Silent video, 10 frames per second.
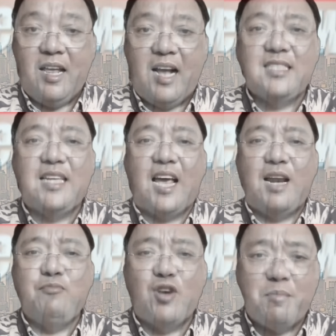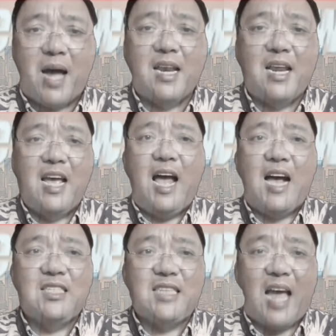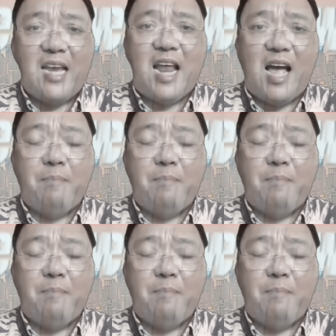Kasi alam nyo naman, ang China,